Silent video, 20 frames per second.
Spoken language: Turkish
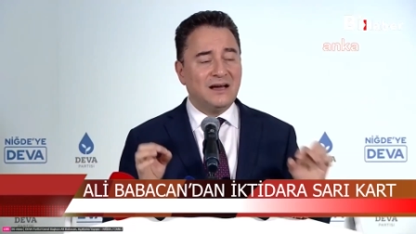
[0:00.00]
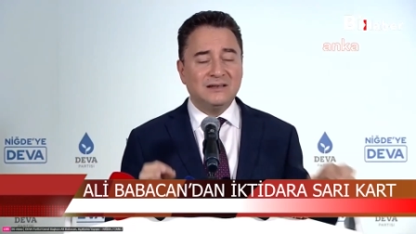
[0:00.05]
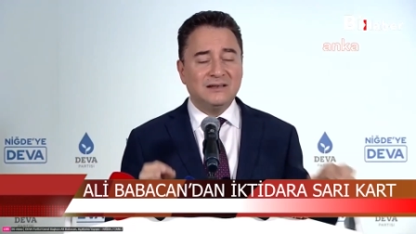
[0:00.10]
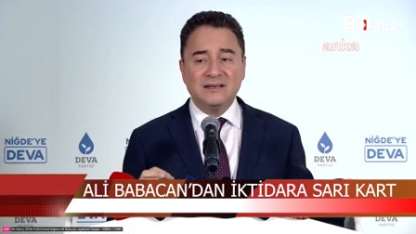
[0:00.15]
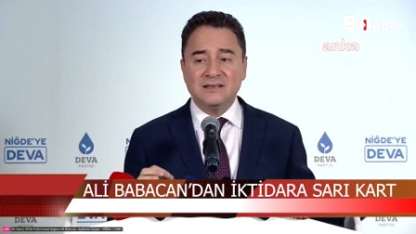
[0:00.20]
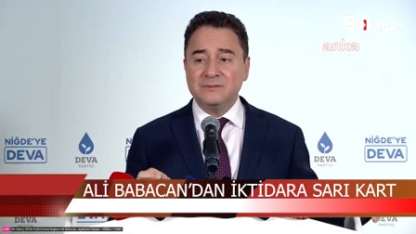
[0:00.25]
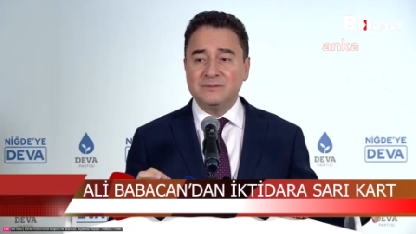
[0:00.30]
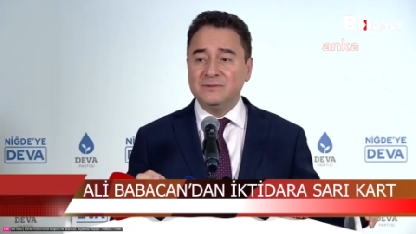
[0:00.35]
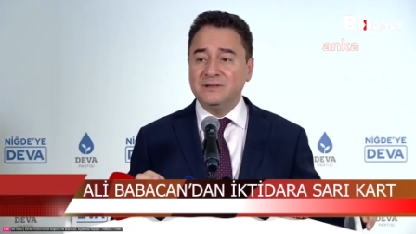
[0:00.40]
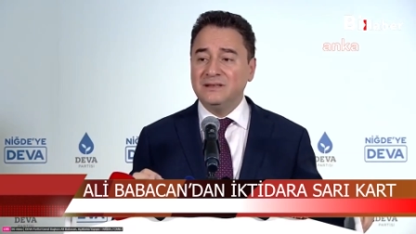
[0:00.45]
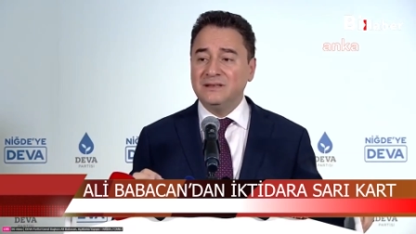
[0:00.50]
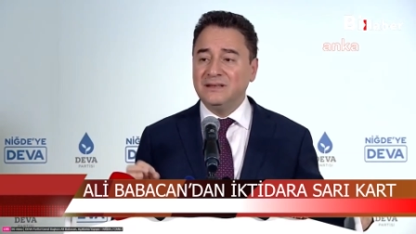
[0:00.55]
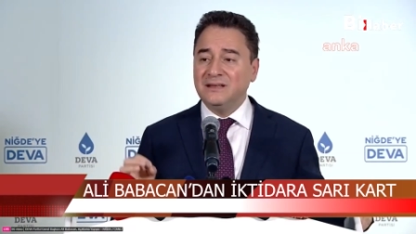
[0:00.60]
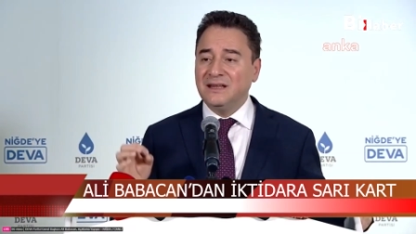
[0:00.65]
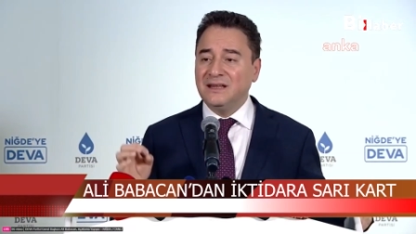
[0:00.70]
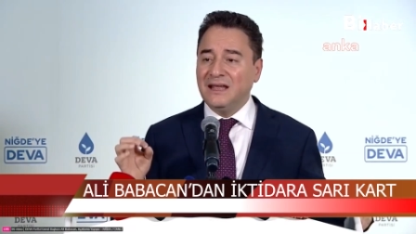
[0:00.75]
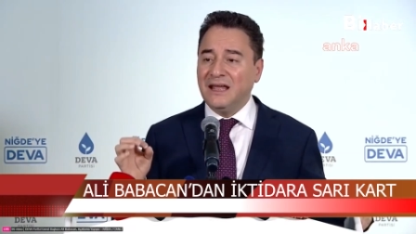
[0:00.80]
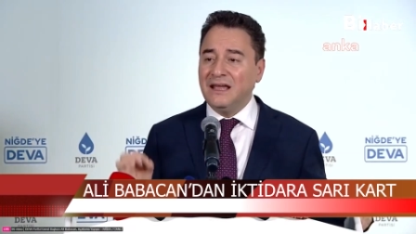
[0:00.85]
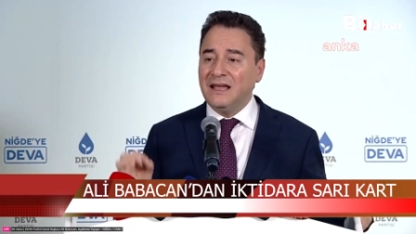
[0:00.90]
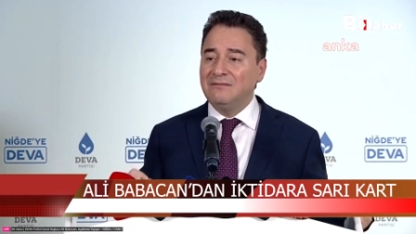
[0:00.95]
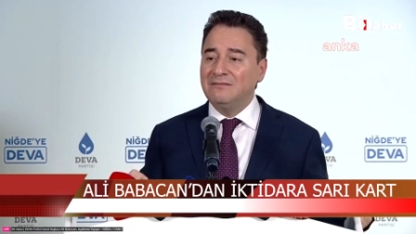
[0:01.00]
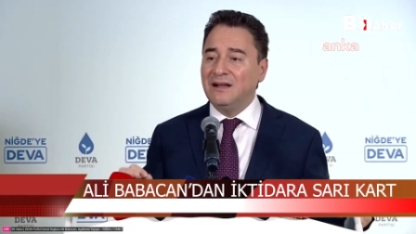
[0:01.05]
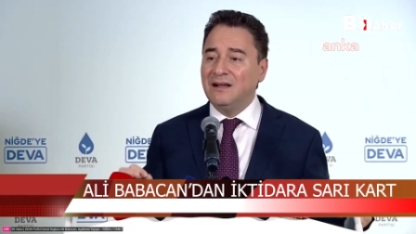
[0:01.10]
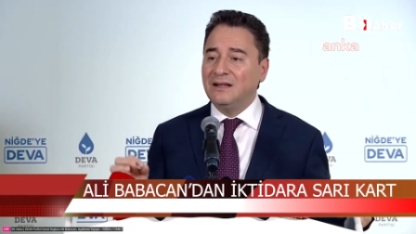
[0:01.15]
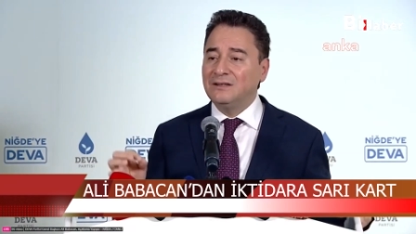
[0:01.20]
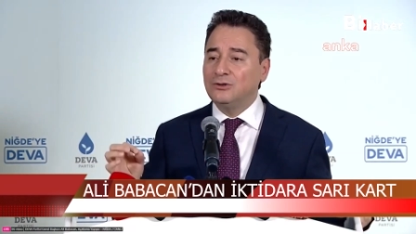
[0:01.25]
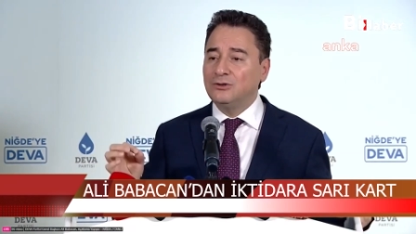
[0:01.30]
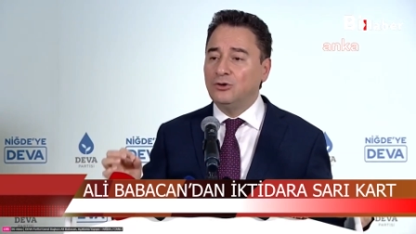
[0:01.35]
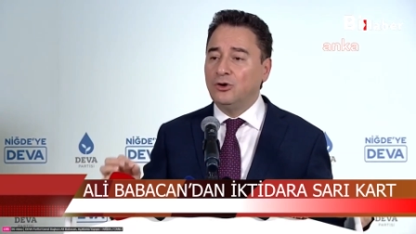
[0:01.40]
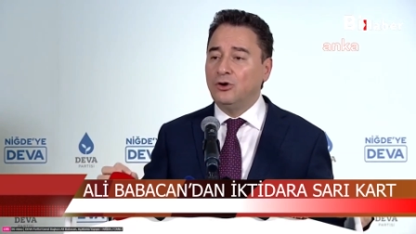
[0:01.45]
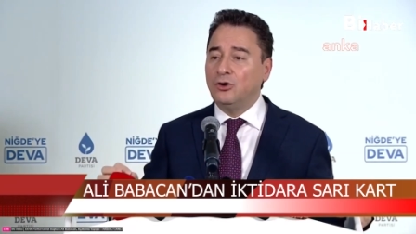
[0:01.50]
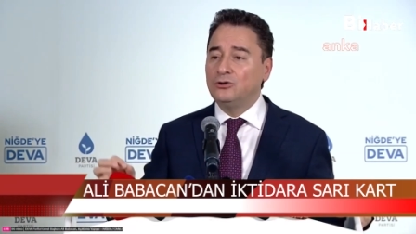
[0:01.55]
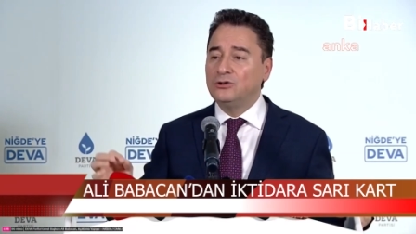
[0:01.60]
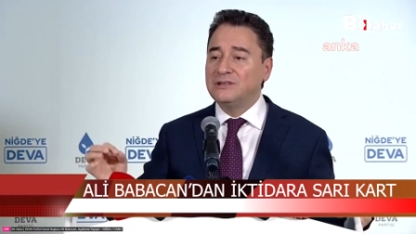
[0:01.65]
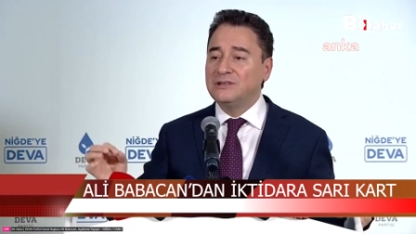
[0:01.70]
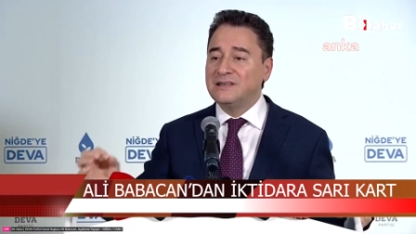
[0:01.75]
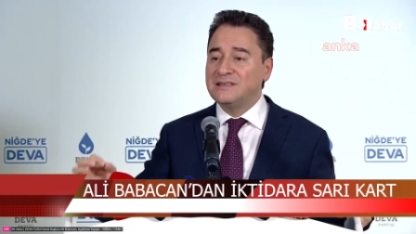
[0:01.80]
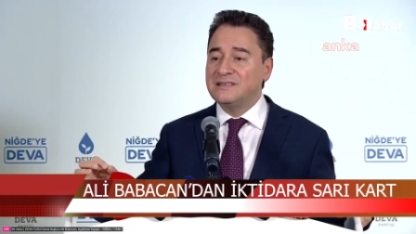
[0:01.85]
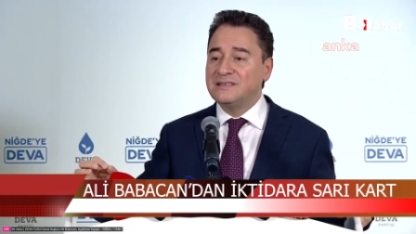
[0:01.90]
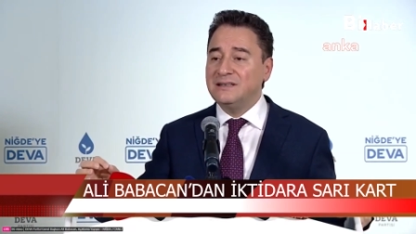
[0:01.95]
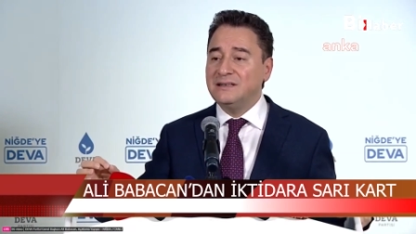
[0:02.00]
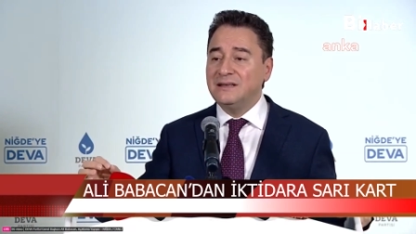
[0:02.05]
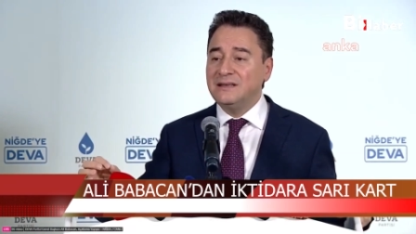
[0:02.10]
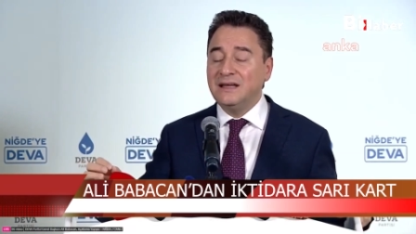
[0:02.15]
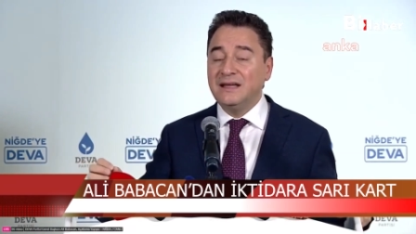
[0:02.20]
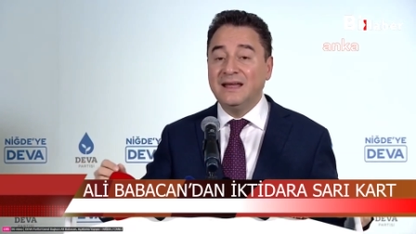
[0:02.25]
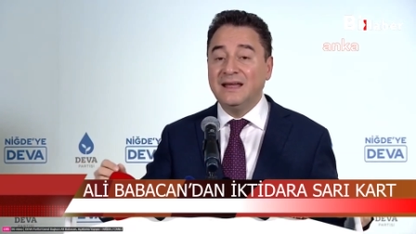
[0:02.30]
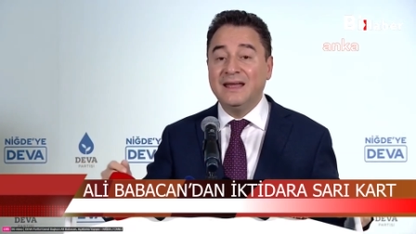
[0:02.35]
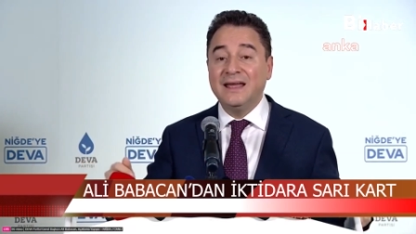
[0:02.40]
kardeşimin evladı, oğlu, kızı